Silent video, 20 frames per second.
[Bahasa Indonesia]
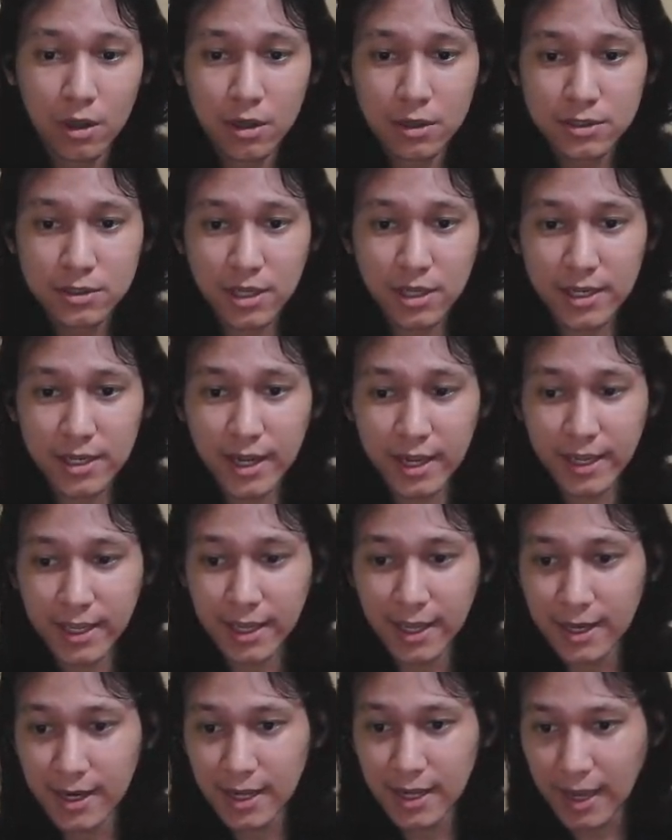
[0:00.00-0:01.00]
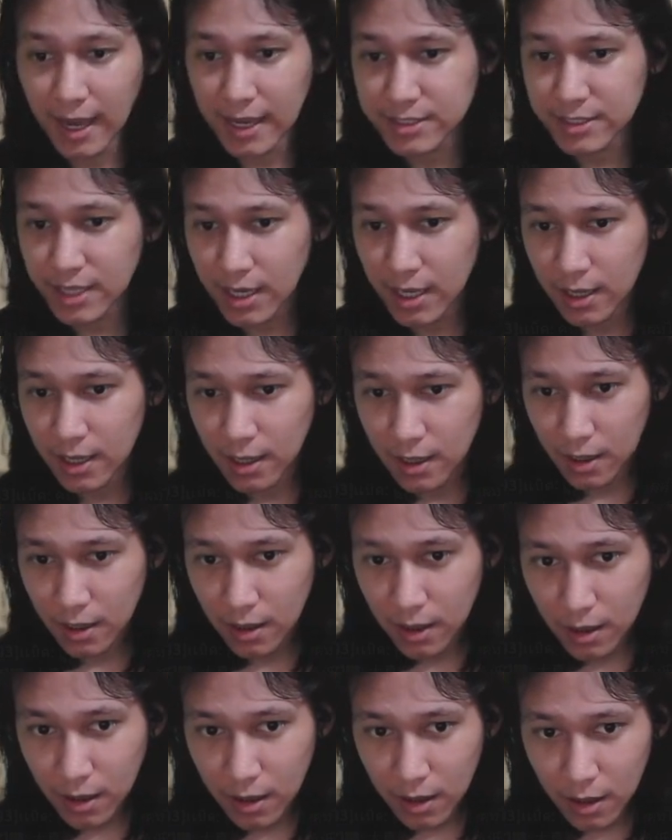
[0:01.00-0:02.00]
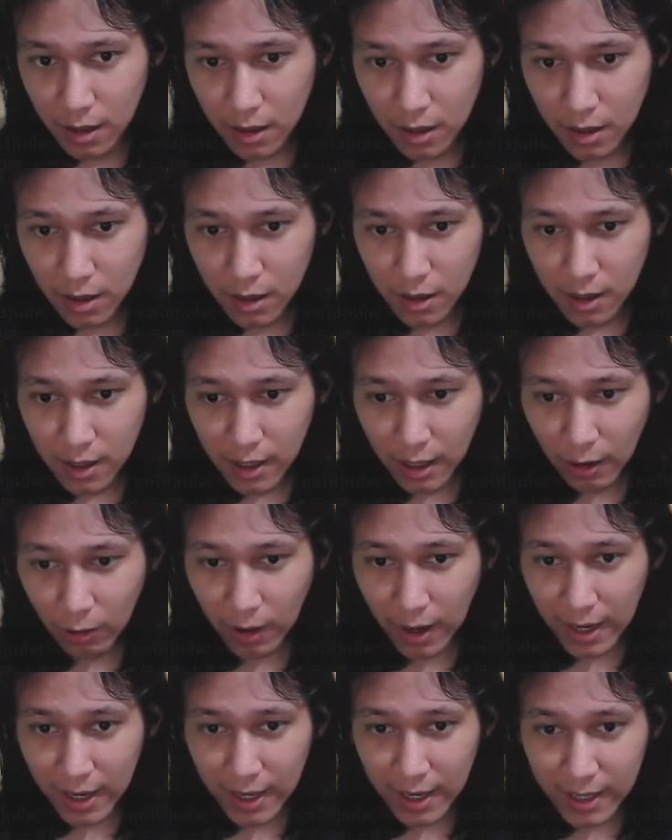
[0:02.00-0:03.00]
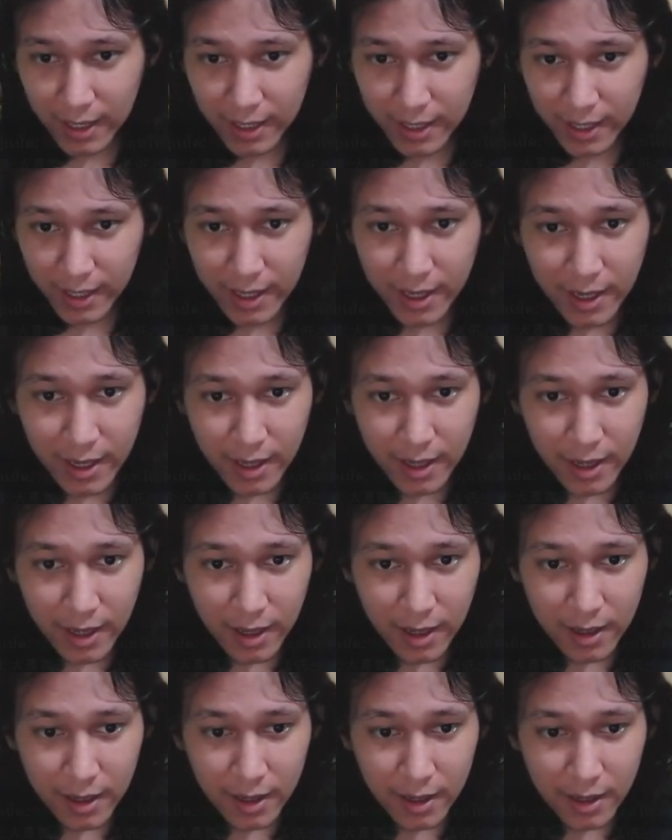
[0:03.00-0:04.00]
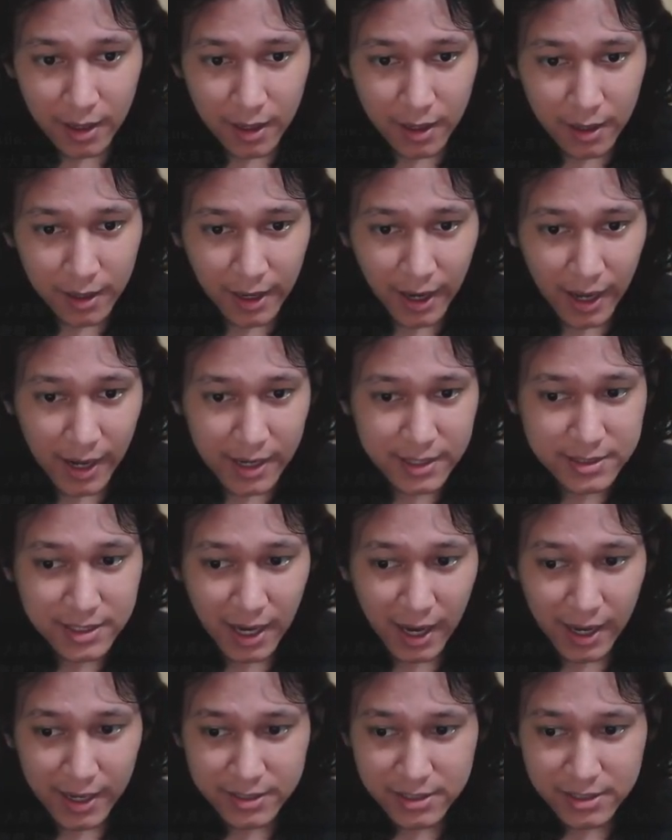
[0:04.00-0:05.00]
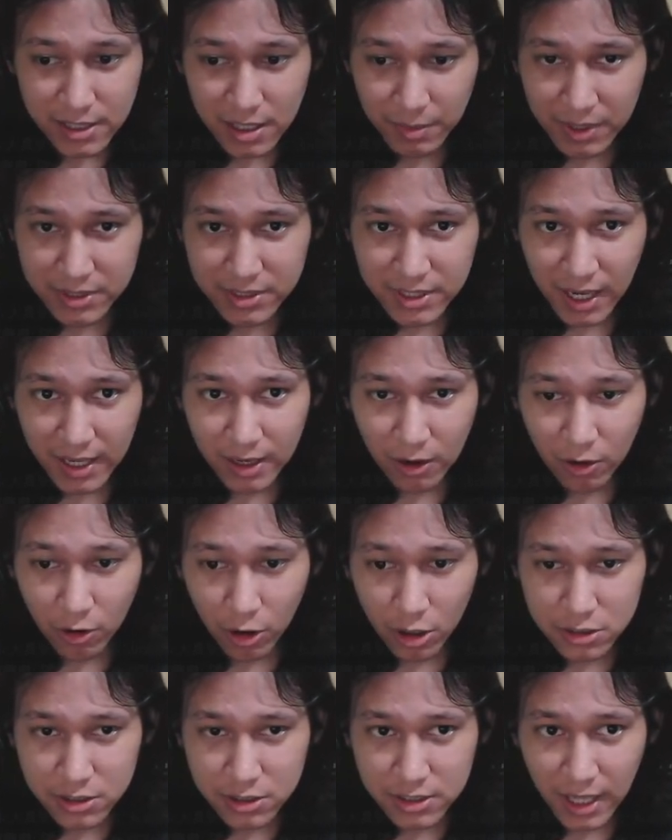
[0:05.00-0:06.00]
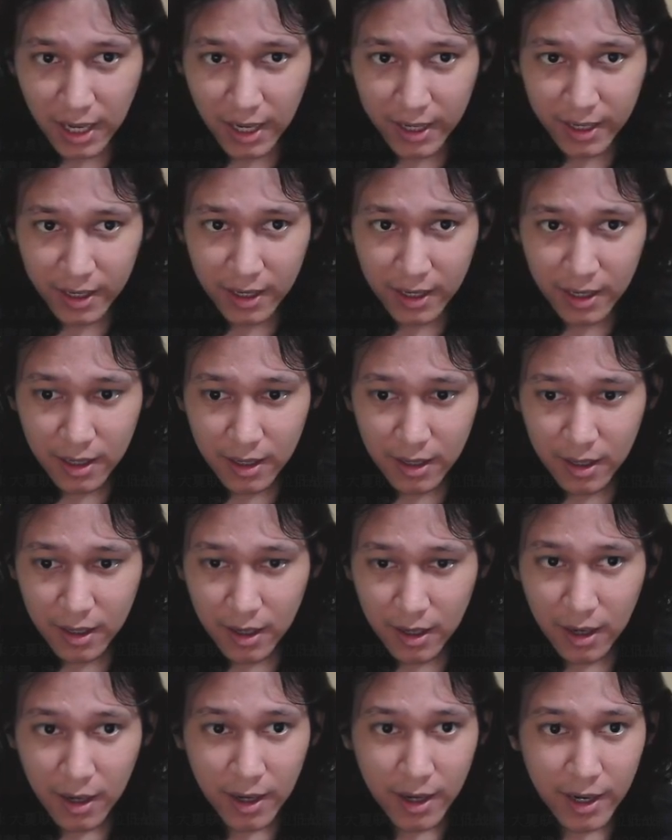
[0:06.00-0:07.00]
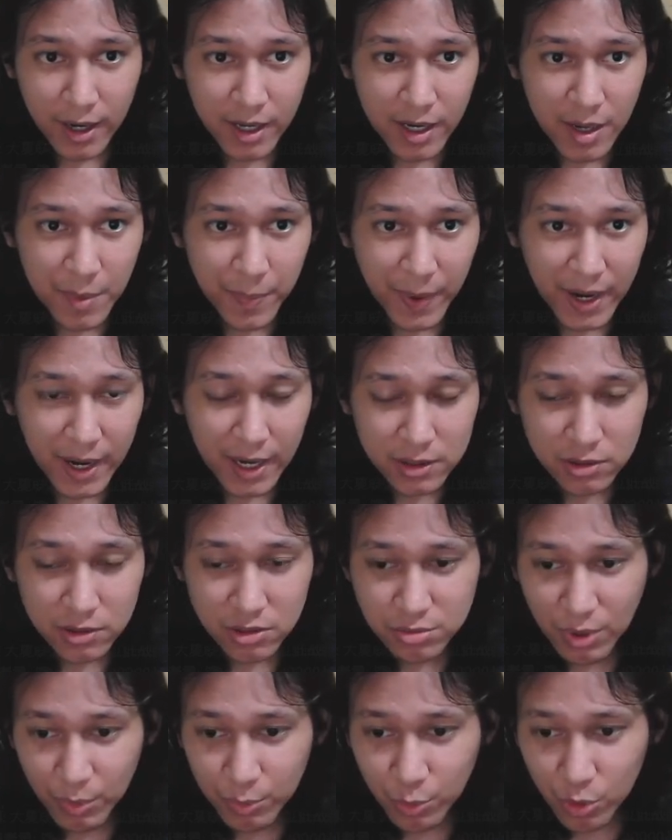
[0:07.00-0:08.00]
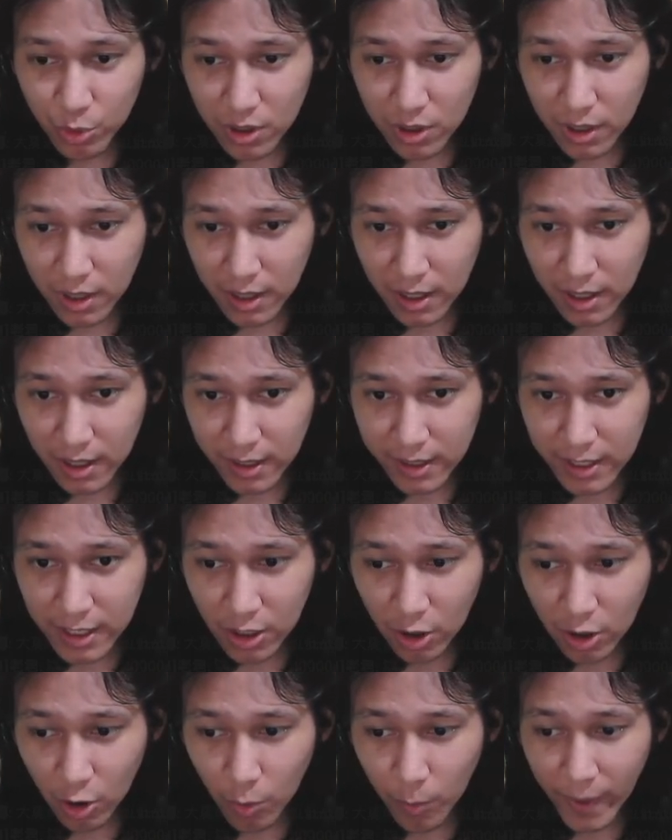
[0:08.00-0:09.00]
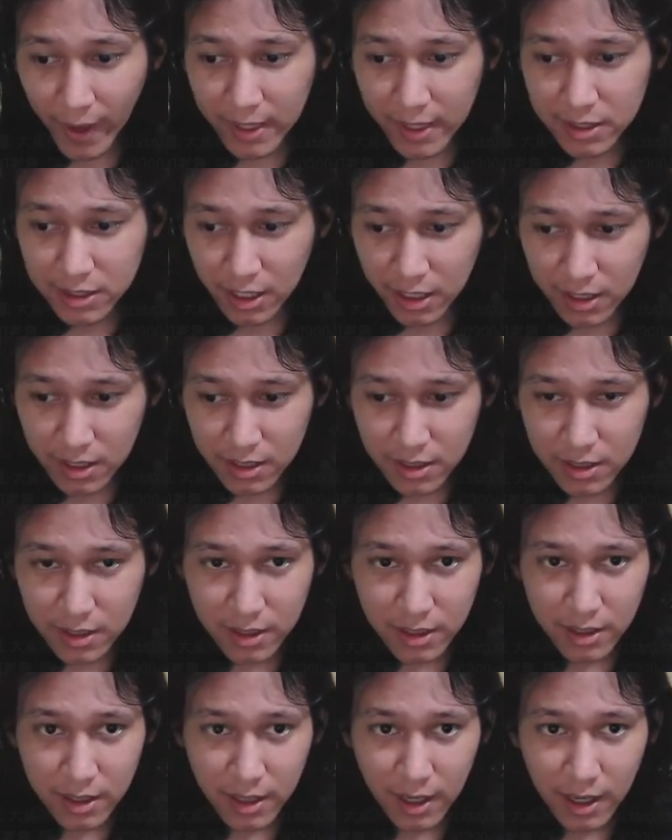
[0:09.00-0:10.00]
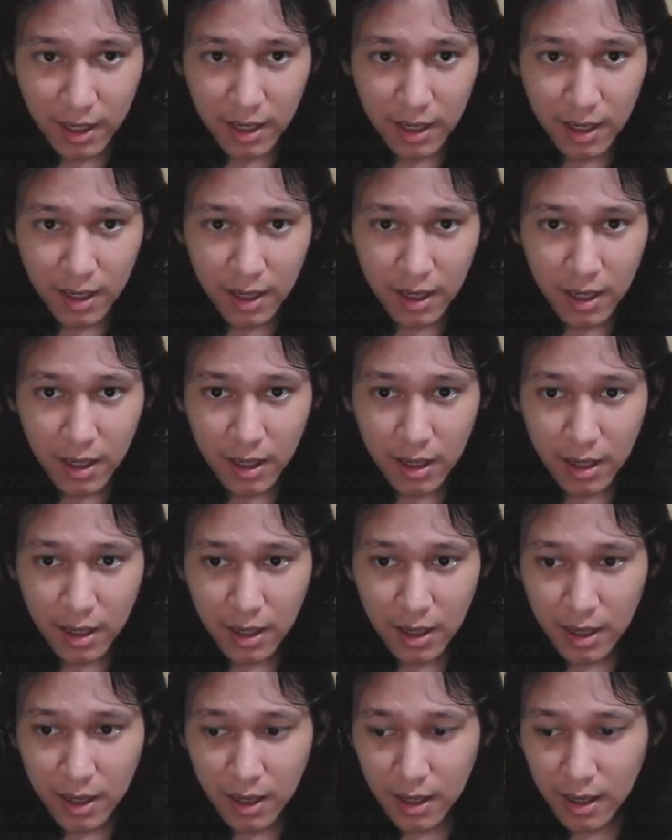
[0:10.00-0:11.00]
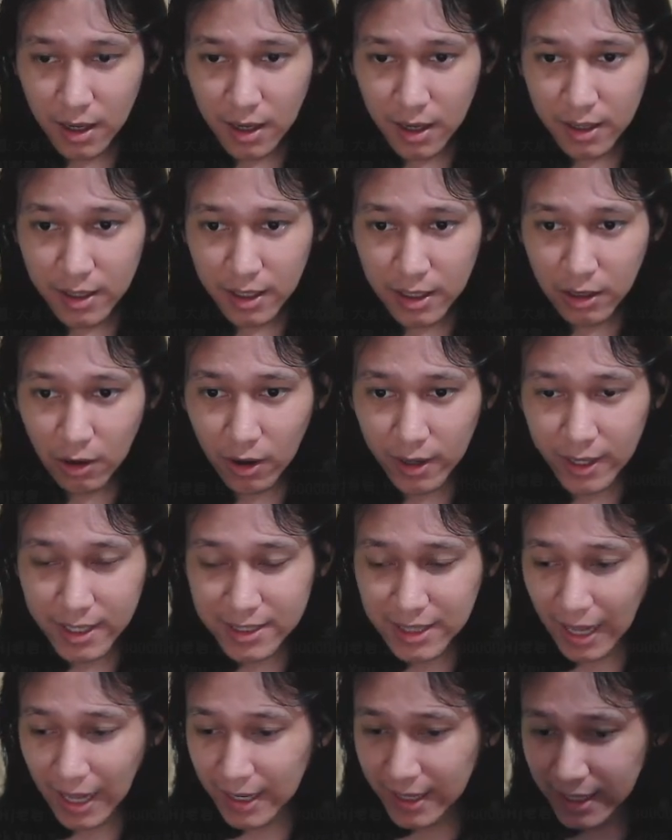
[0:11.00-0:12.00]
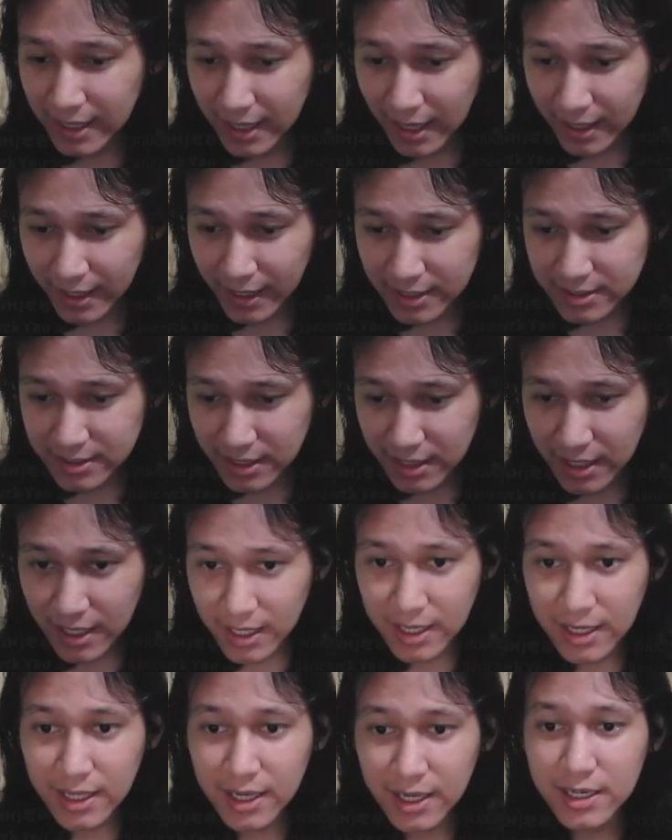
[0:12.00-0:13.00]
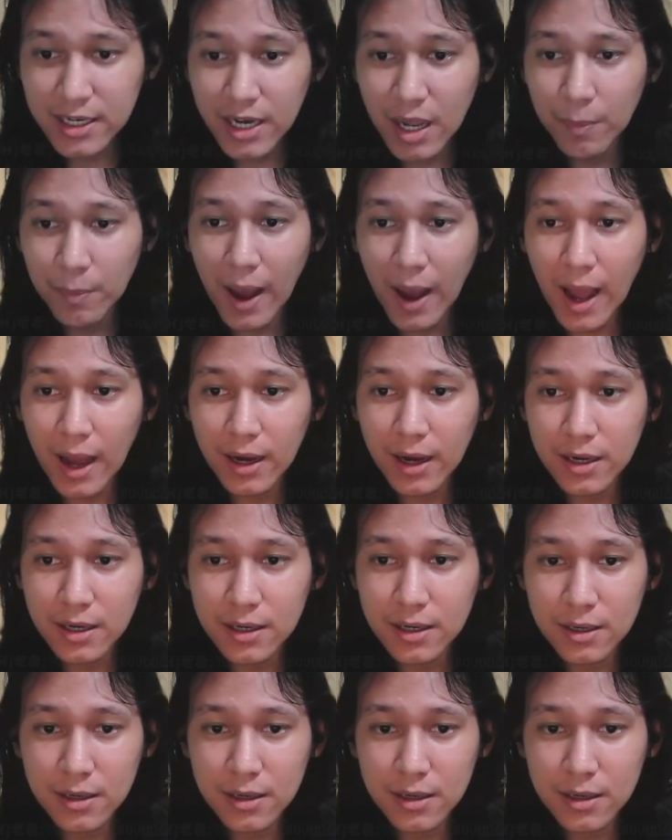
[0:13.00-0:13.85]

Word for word: Segede gini guys ya. Kalau kalian lihat nih, garis-garis ini masih ada kota ya. Ini 490 km ya. Dan kalau kita lihat guys ya, ini gede banget